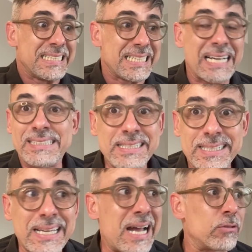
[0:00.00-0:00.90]

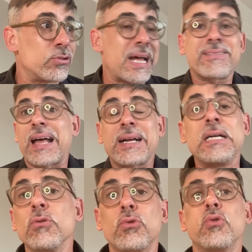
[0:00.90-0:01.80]
atiçado, está
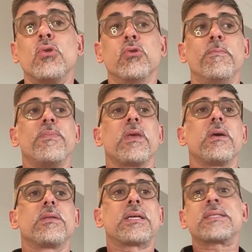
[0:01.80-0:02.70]
atacando tudo,
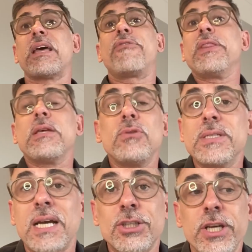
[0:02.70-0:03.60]
está se defendendo em
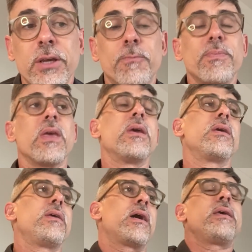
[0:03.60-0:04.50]
exagero.
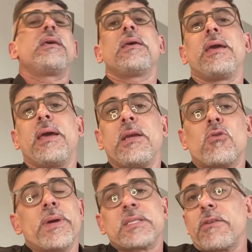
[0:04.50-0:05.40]
E aí ele
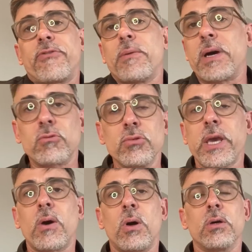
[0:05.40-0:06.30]
começa a inflamar tudo que
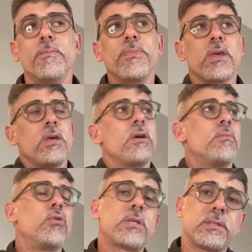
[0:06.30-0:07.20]
é órgão.
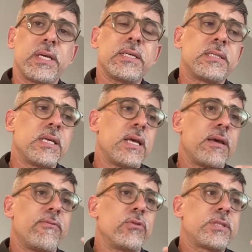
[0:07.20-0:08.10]
Muitas vezes
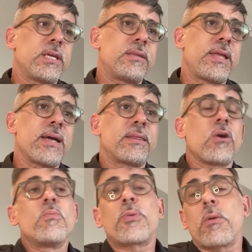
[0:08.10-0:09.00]
você tem até
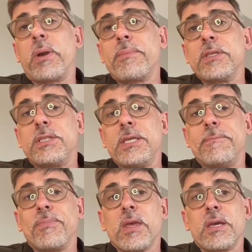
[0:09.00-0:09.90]
um problema
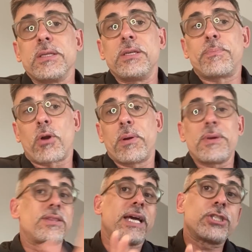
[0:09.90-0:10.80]
de, de problema
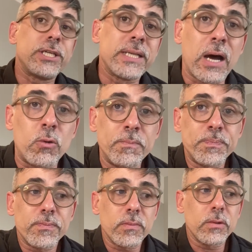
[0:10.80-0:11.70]
intestinal
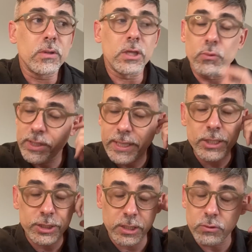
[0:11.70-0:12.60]
e o
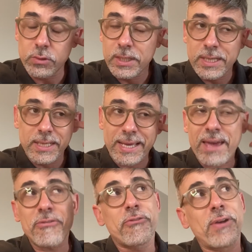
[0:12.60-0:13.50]
intestino
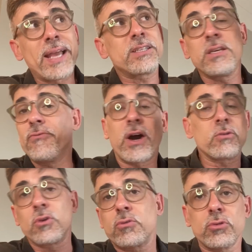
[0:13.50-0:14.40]
reflete em
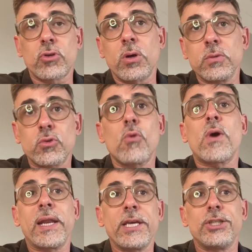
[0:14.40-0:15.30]
vários outros órgãos como
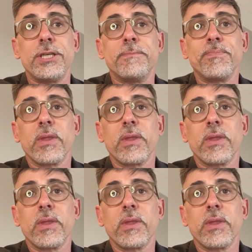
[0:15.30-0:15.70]
alergia.